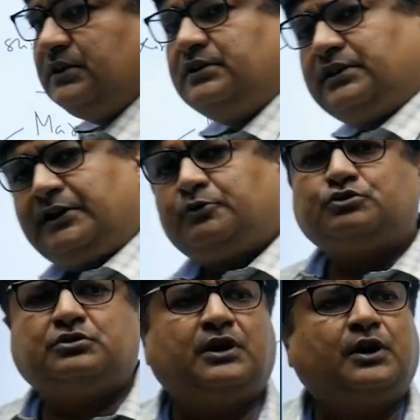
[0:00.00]
डायरेक्ट
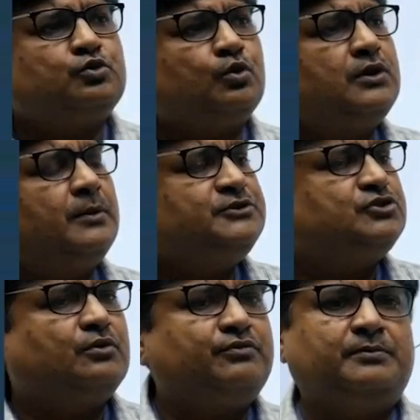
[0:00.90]
क्वेश्चन हाउस होल्ड डायमेंशन
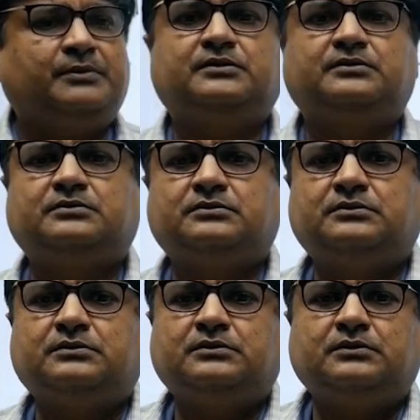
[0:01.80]
ऑफ फैमिली
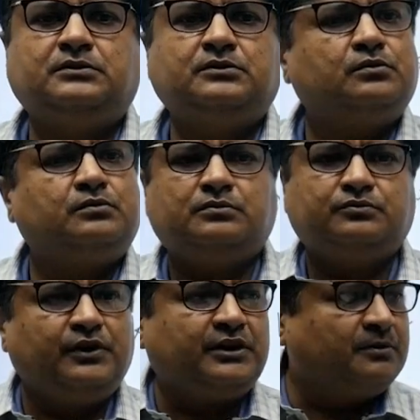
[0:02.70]
तो
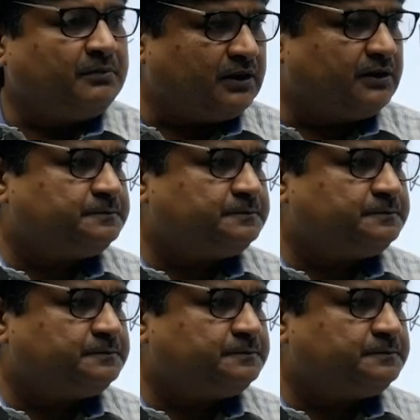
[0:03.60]
फ्री के नंबर है